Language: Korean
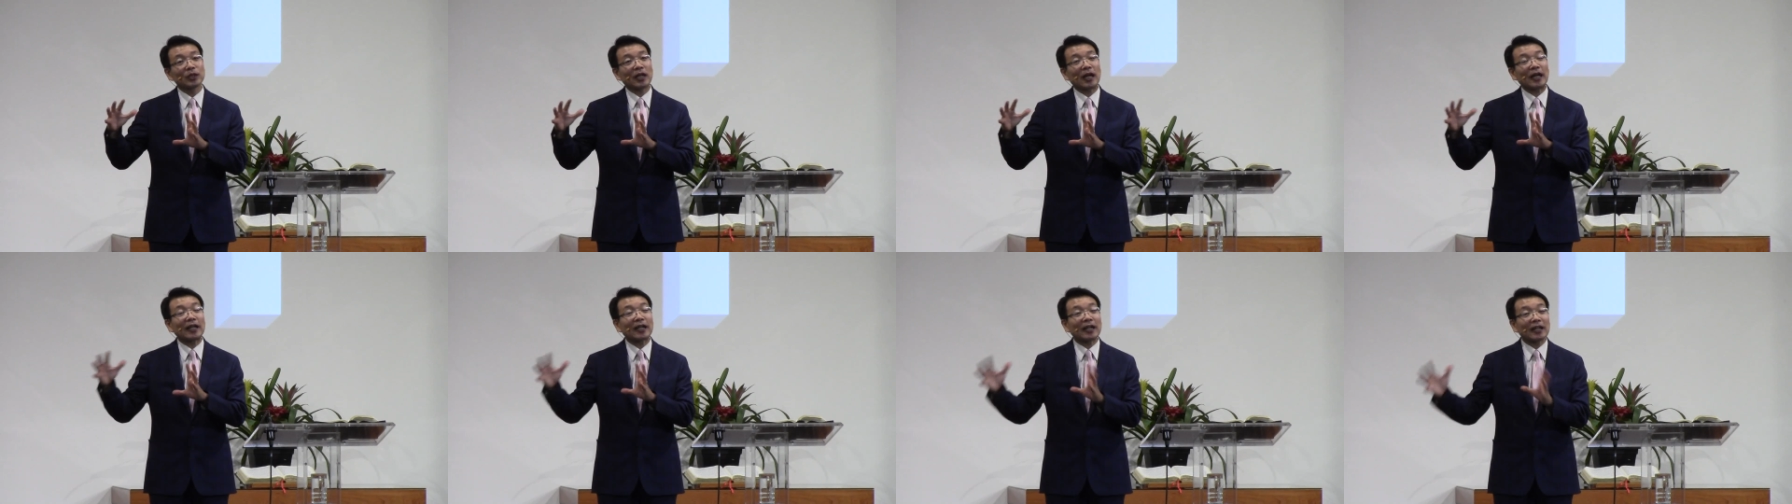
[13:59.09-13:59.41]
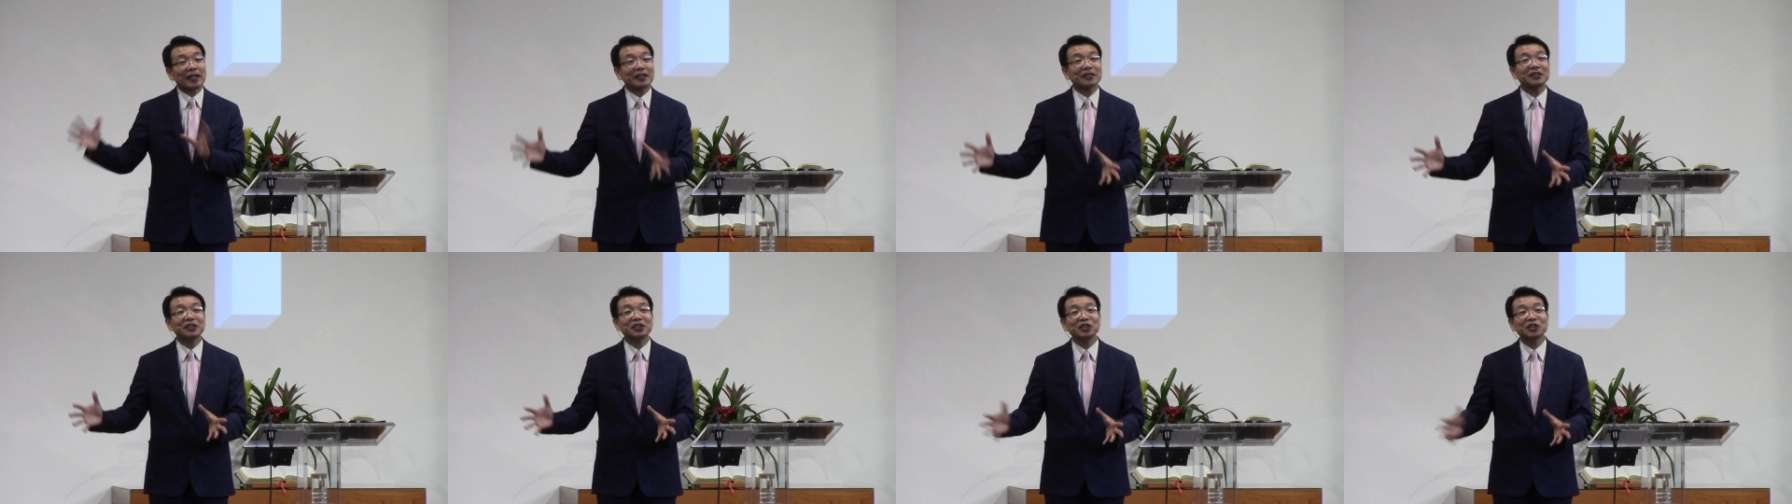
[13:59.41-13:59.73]

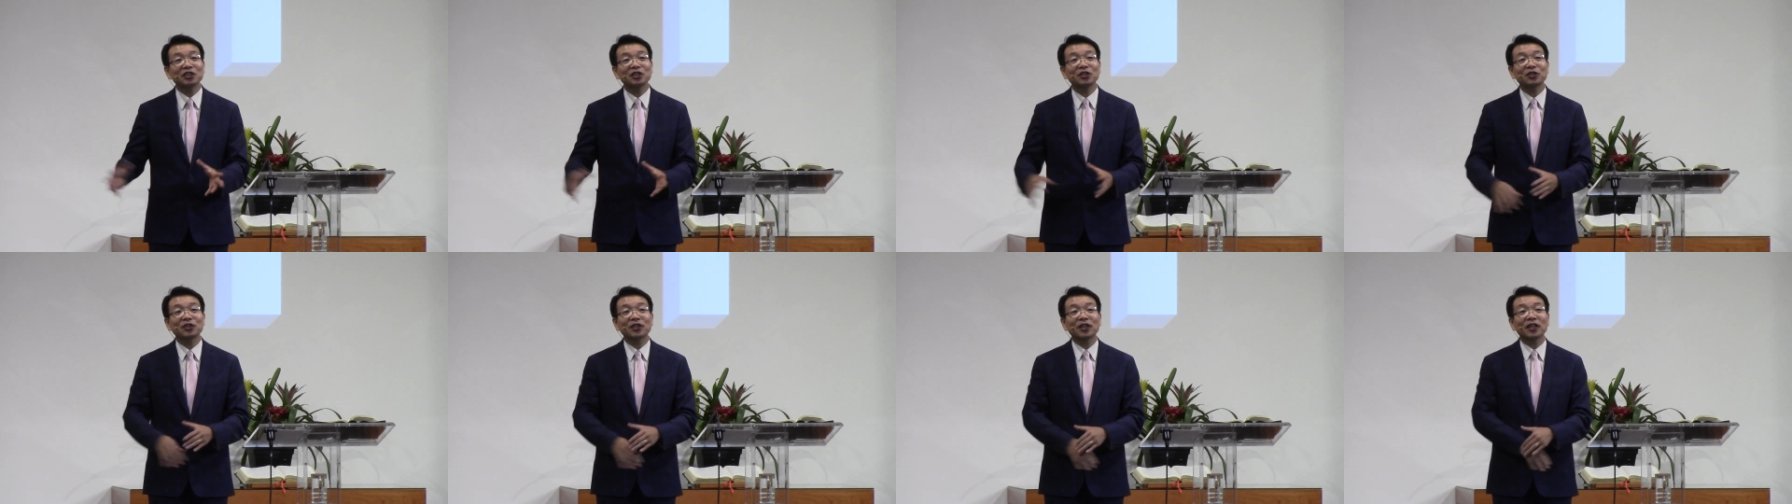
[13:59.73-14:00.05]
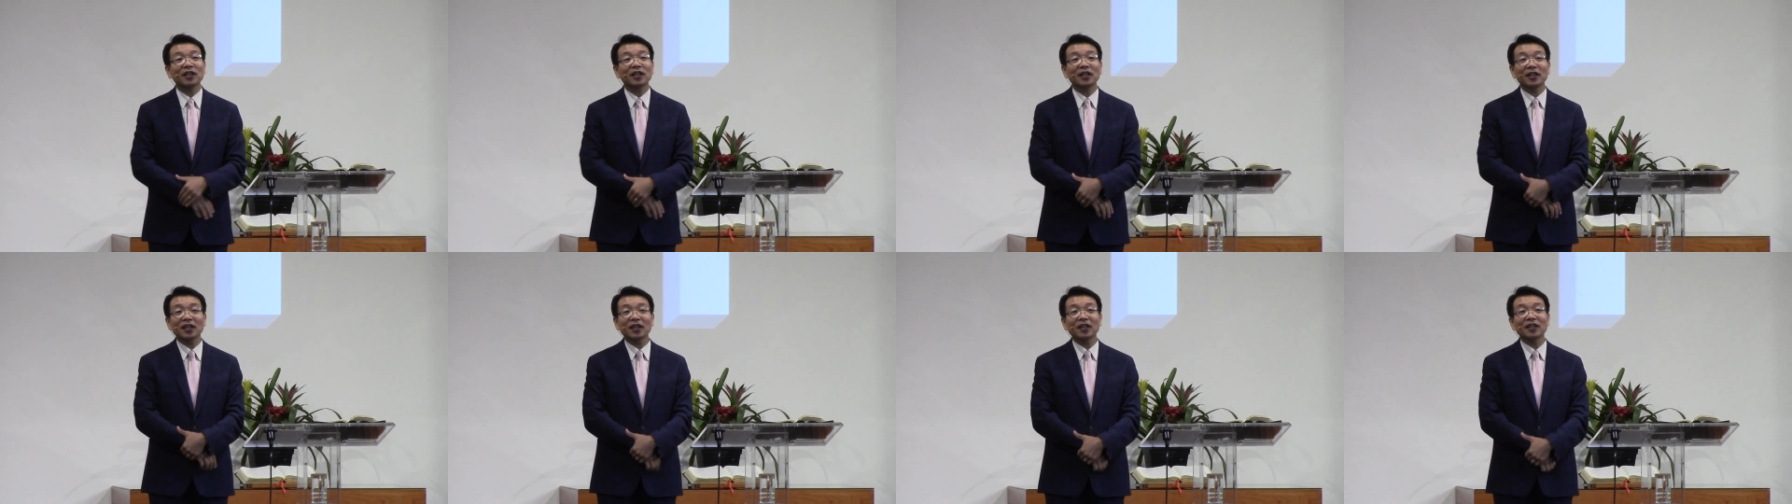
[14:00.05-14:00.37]
가난한
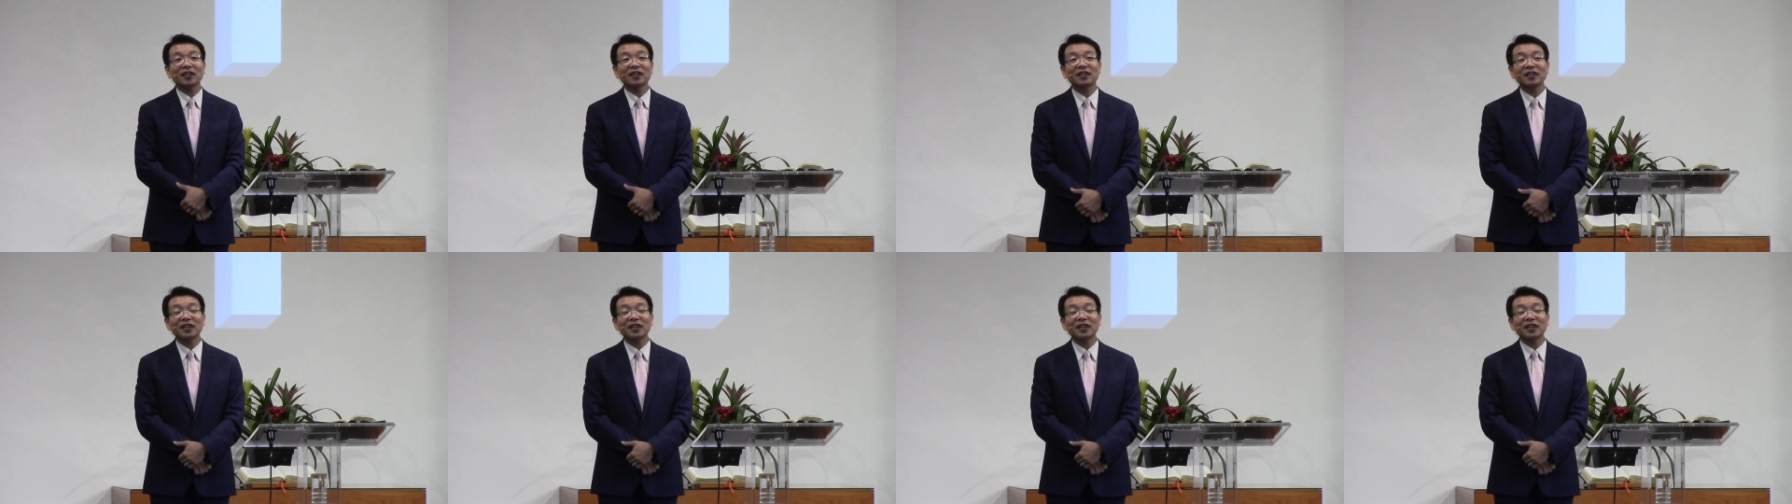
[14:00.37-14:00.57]
지역의